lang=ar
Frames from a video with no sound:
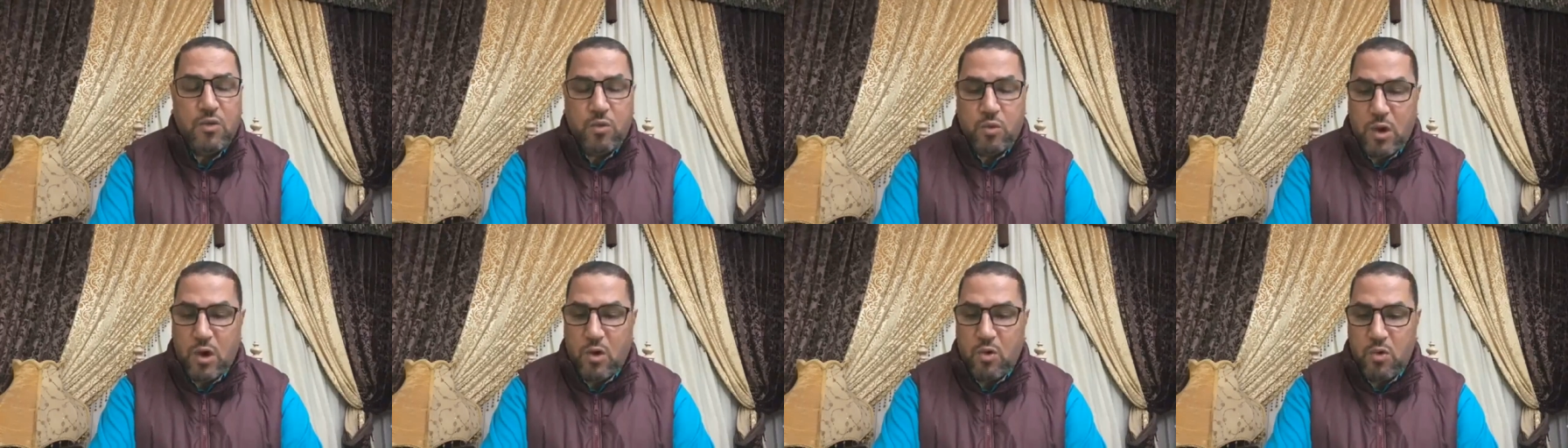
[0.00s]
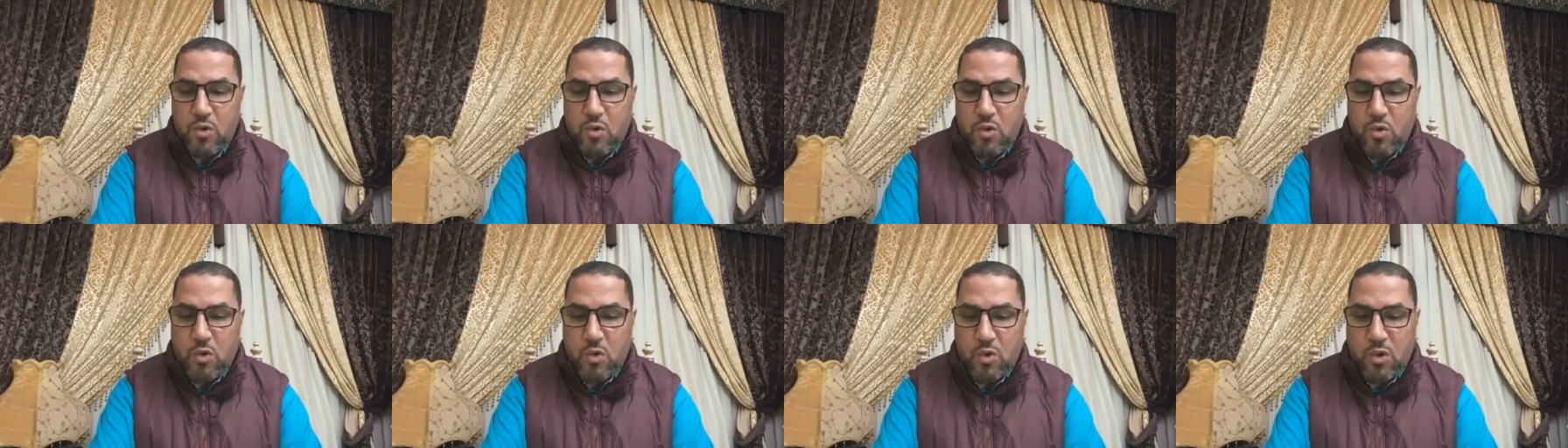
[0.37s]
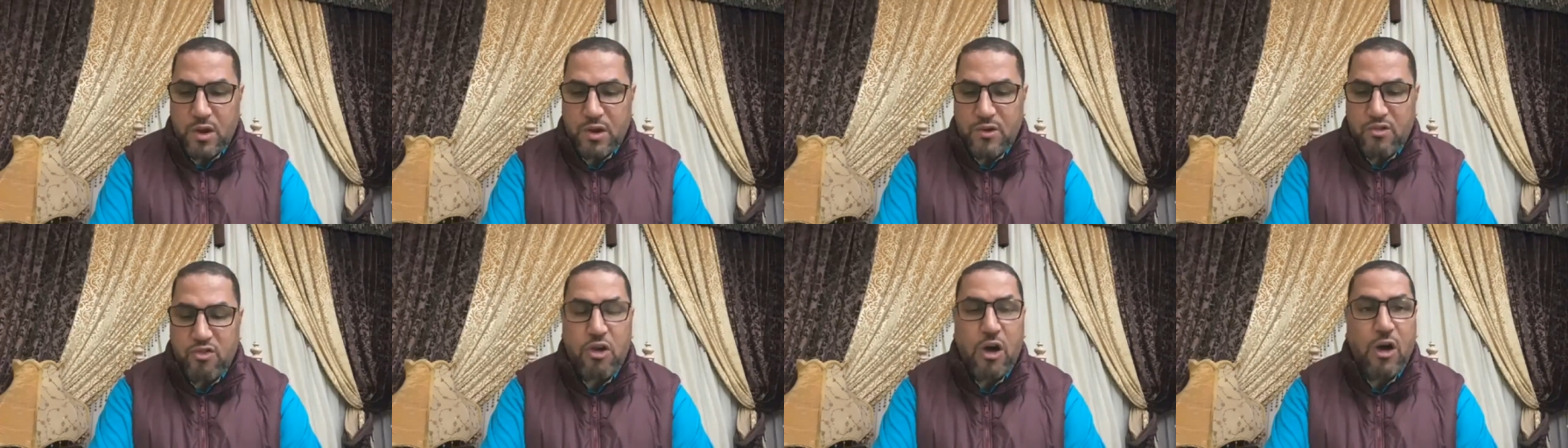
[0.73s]
وأقول
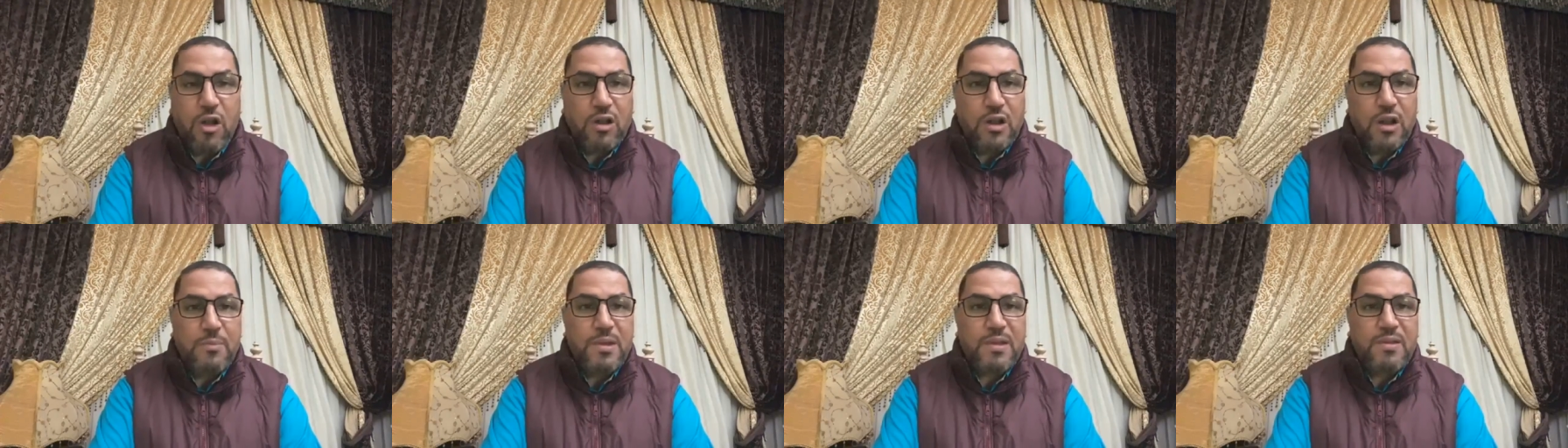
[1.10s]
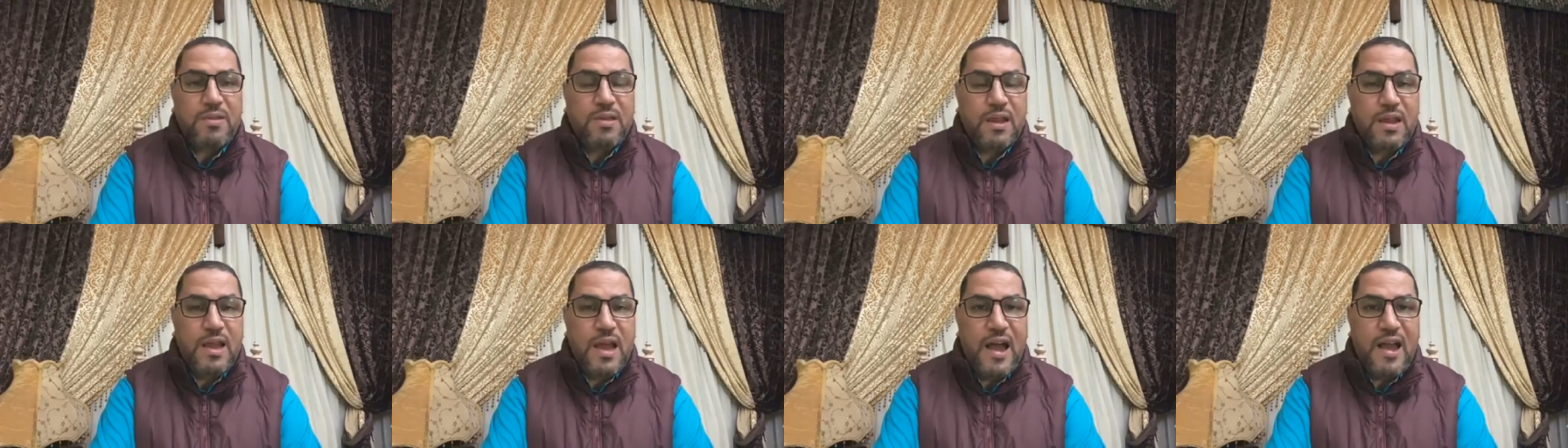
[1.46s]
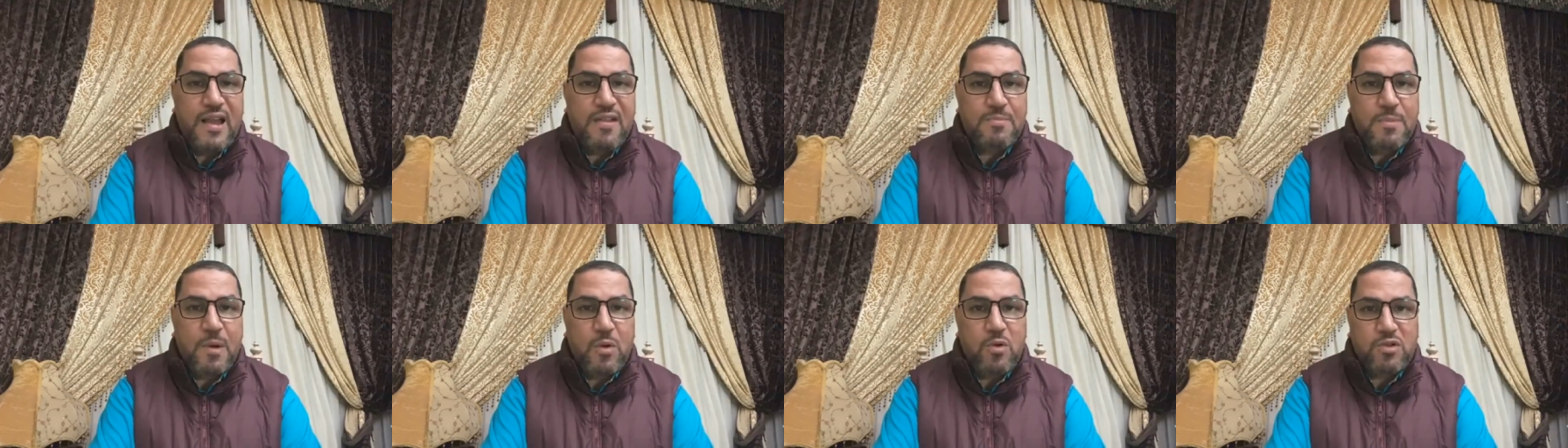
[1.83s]
له إن شاء الله بإذن الله
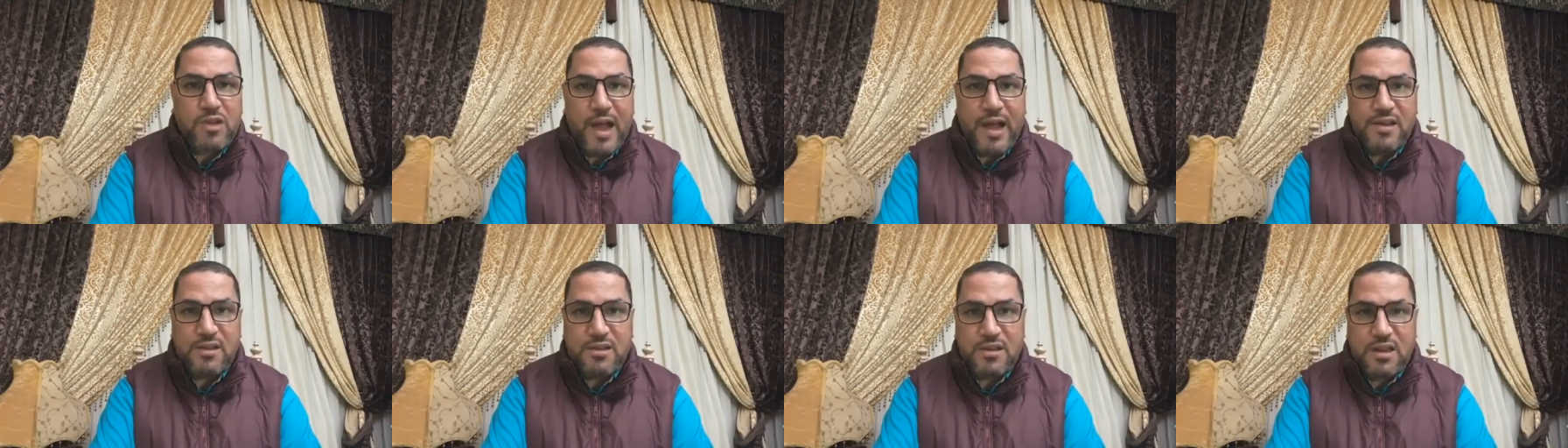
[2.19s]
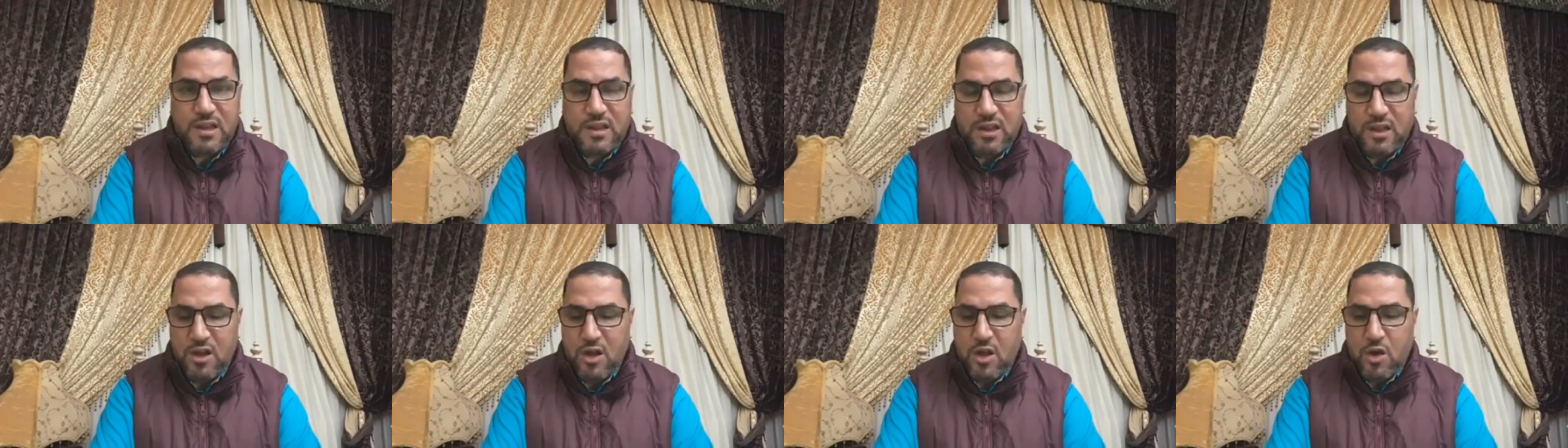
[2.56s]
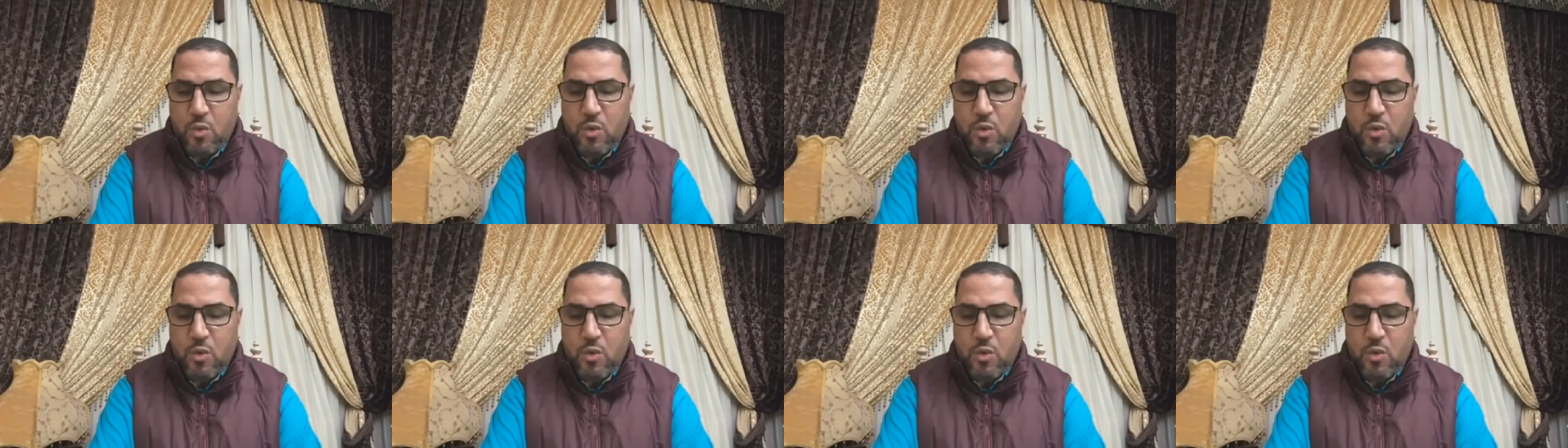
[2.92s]
أزمة وتعدي